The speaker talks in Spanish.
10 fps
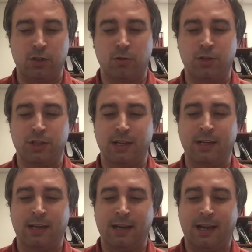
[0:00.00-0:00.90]
Joshi
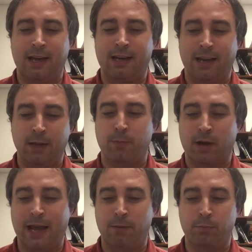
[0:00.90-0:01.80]
en
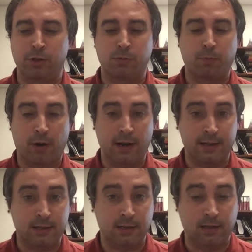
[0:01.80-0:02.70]
Hippocampus
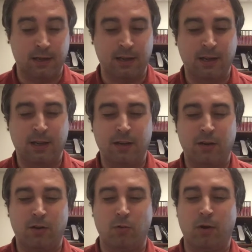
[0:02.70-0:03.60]
Press de
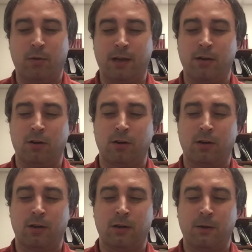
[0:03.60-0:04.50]
Nueva York,